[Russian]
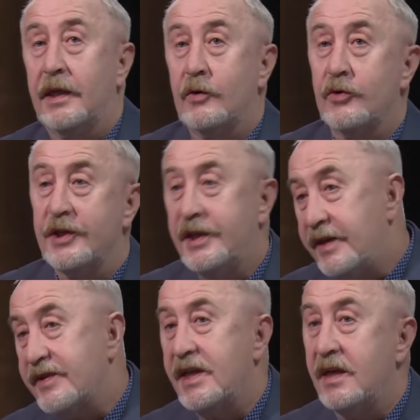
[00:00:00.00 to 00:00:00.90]
так уж
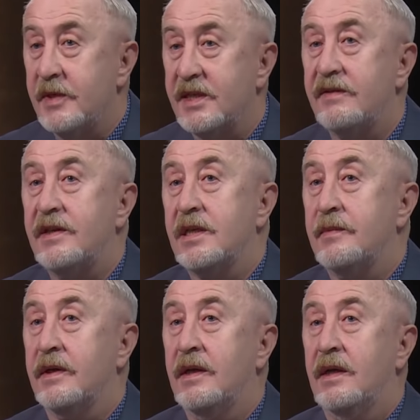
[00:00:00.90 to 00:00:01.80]
не
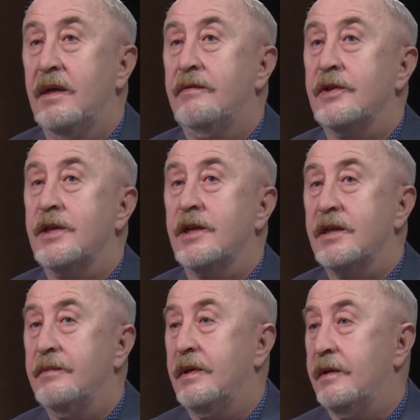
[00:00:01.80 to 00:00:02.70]
взаимозависимы. Вот
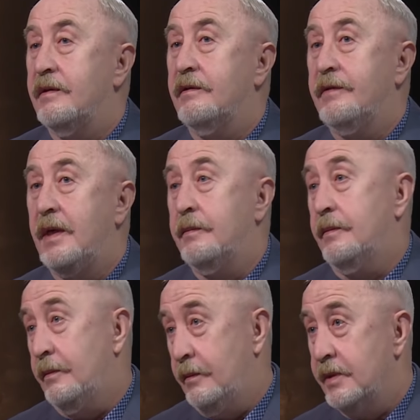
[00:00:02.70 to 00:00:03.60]
скажем,
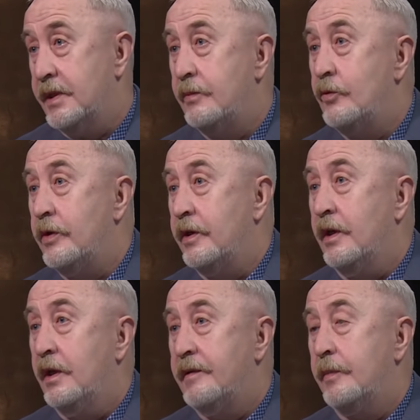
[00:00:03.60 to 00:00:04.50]
вам самой
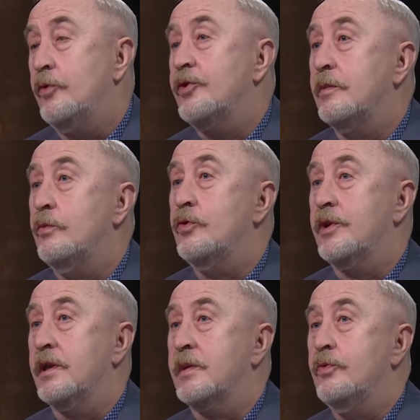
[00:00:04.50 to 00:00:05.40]
вам нужен
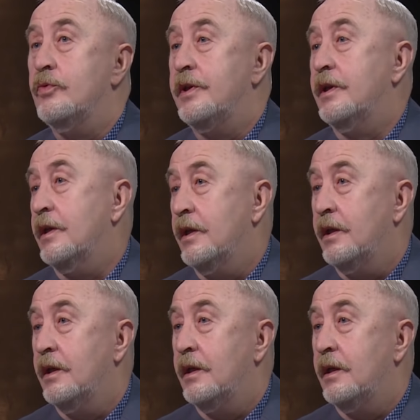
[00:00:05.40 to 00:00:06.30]
муж или спутник
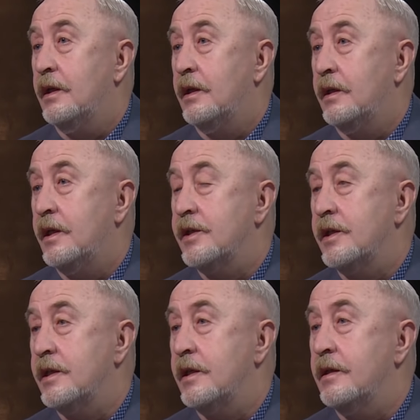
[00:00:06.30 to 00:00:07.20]
а, для
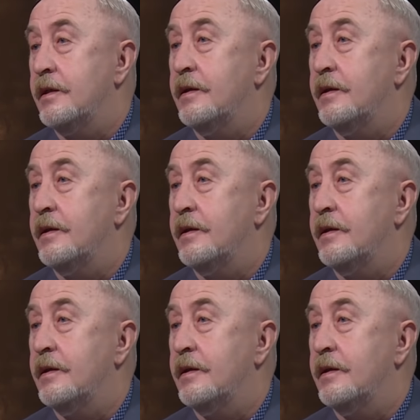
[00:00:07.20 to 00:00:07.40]
жизни